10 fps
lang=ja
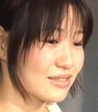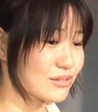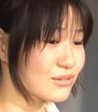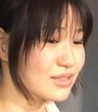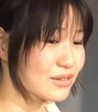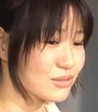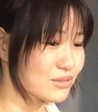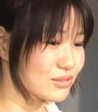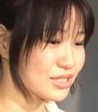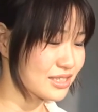どんなこ
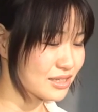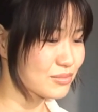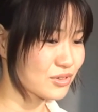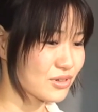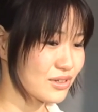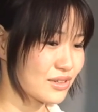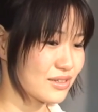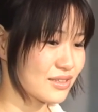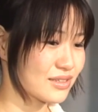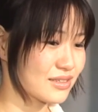とをしてでも
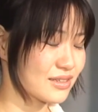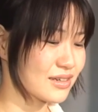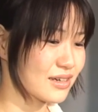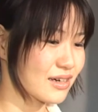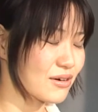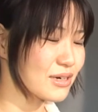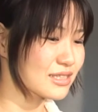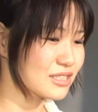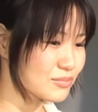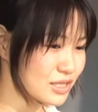なんか変わっ
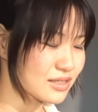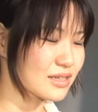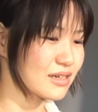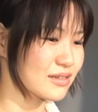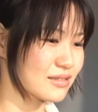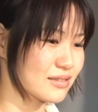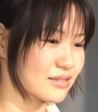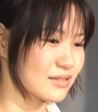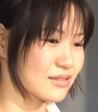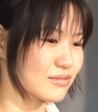てしまったら
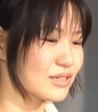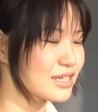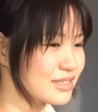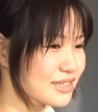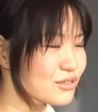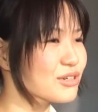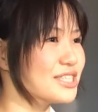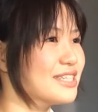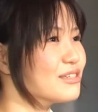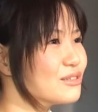俺が何とかし
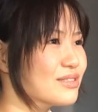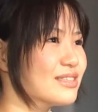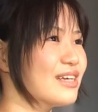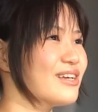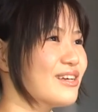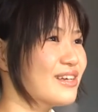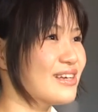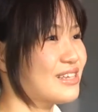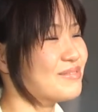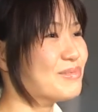てやるって
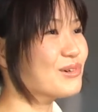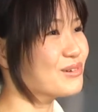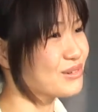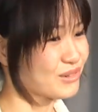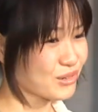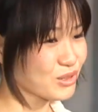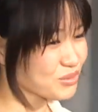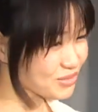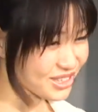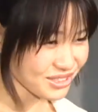もう子
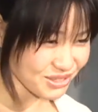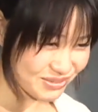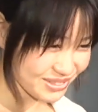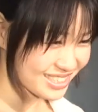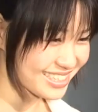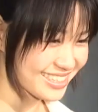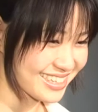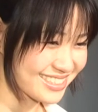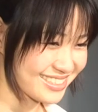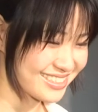供だと思ってい
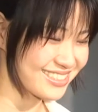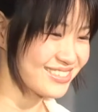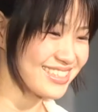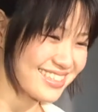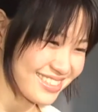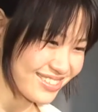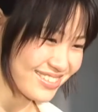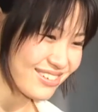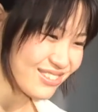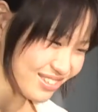たジョニーにそん
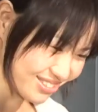なことを